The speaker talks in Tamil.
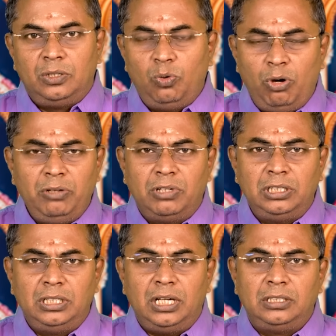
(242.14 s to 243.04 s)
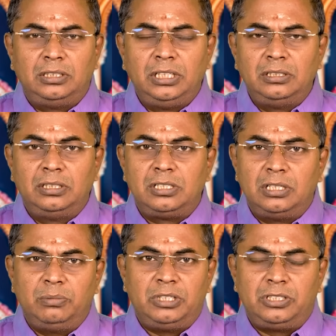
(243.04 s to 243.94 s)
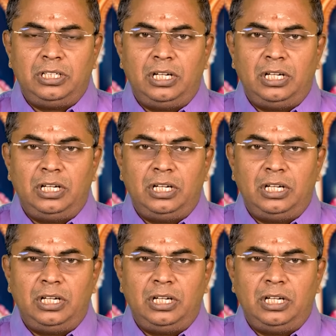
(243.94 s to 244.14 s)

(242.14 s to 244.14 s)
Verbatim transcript: நோய் வந்து அது தீர்ந்துடுச்சுன்னா பிரச்சனை